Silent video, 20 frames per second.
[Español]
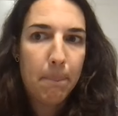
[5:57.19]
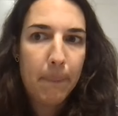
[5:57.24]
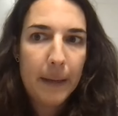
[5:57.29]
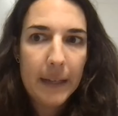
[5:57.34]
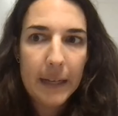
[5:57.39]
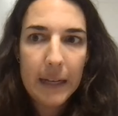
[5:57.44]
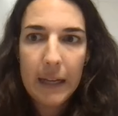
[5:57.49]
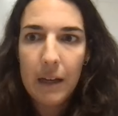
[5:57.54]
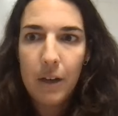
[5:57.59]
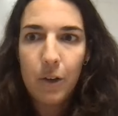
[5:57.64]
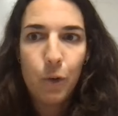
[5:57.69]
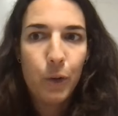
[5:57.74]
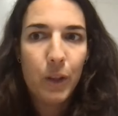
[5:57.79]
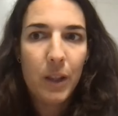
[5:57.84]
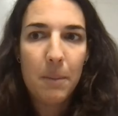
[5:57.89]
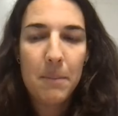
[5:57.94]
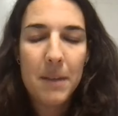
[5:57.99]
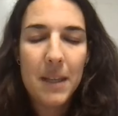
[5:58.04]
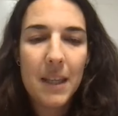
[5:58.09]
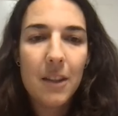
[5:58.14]
pena o
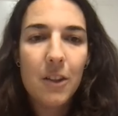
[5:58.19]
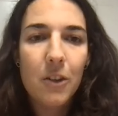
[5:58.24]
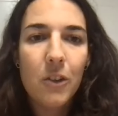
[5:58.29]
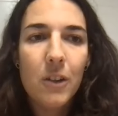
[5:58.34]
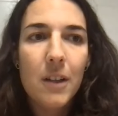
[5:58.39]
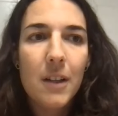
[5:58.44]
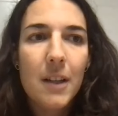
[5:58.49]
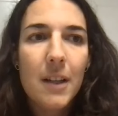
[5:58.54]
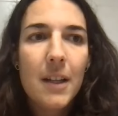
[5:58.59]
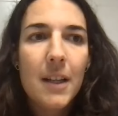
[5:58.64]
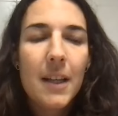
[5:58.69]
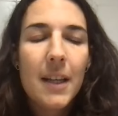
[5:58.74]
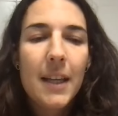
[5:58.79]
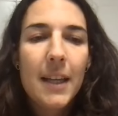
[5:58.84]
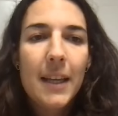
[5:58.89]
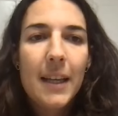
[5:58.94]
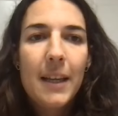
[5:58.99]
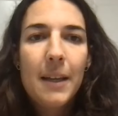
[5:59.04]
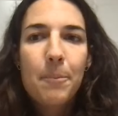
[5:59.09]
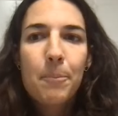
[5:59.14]
de miedo.
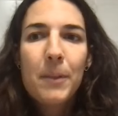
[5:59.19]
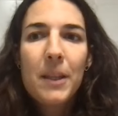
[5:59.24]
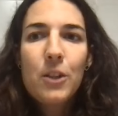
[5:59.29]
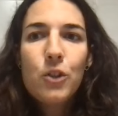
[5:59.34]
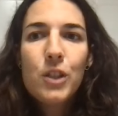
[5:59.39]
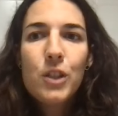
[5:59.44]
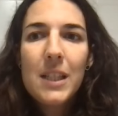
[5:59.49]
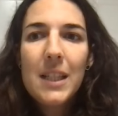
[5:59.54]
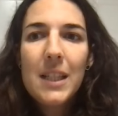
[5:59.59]
Entonces,